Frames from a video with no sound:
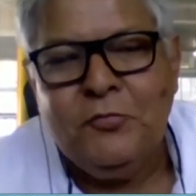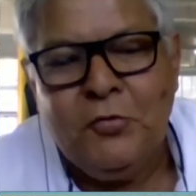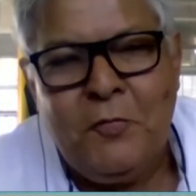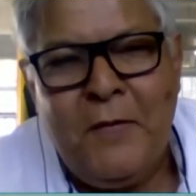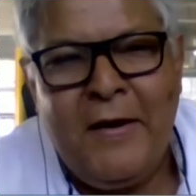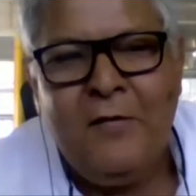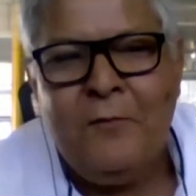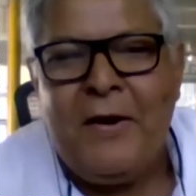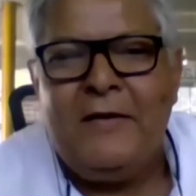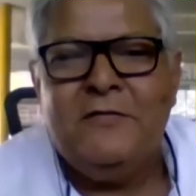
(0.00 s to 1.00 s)
Tudo bem,
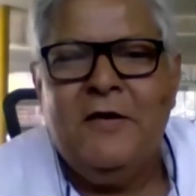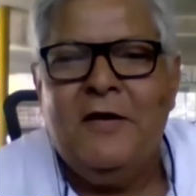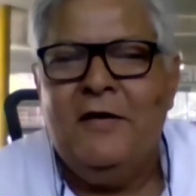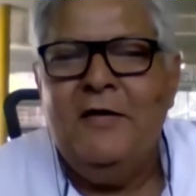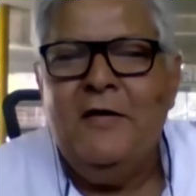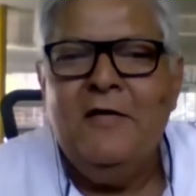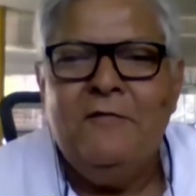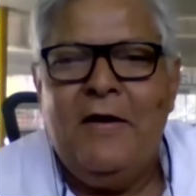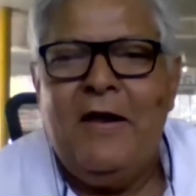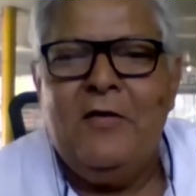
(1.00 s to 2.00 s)
um prazer
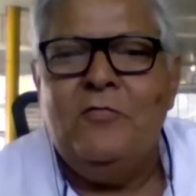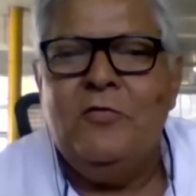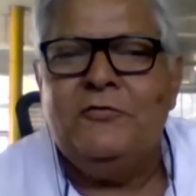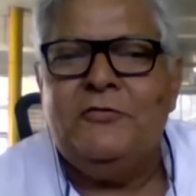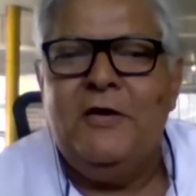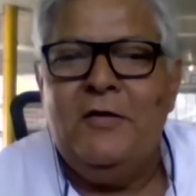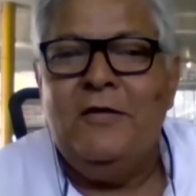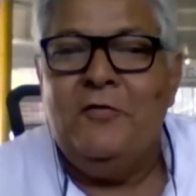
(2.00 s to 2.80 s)
falar com você